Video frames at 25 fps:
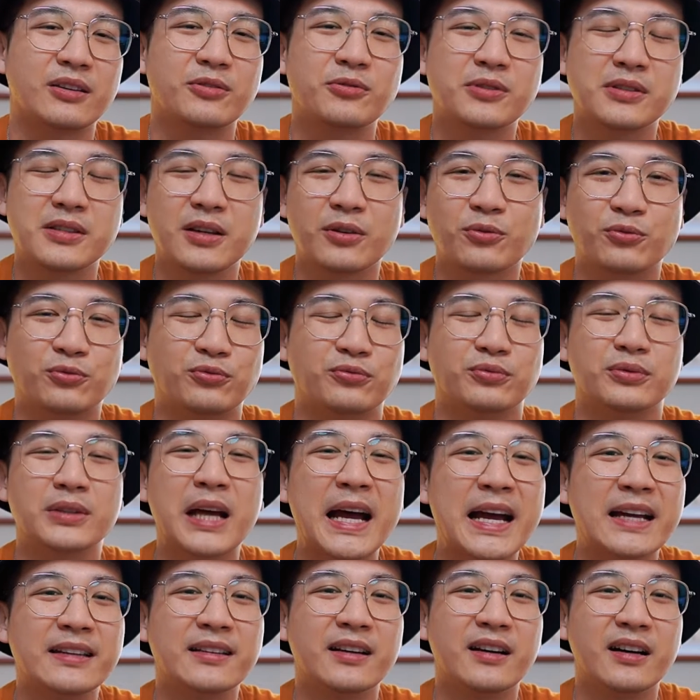因为在古
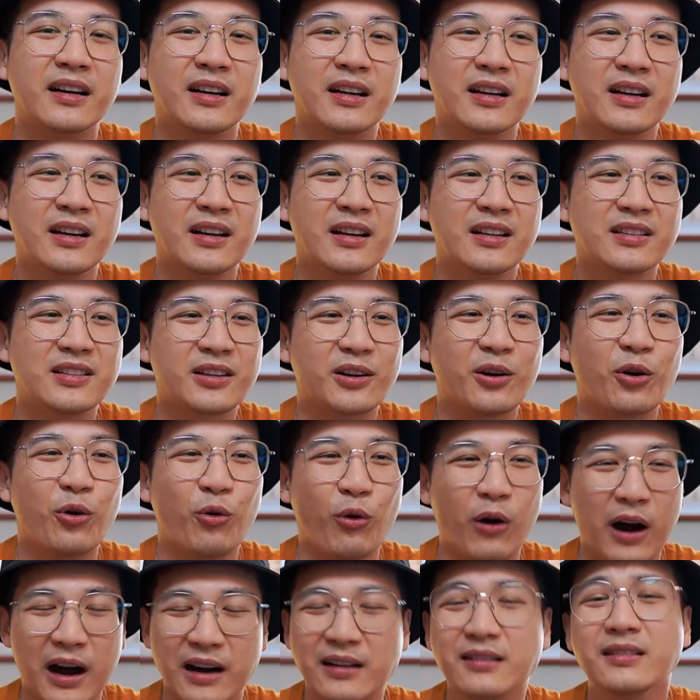代呢，这个
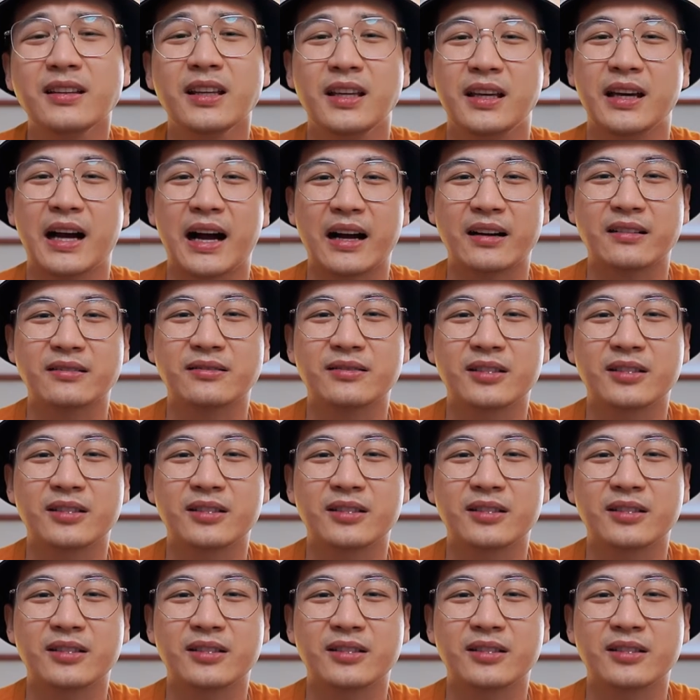皇帝啊。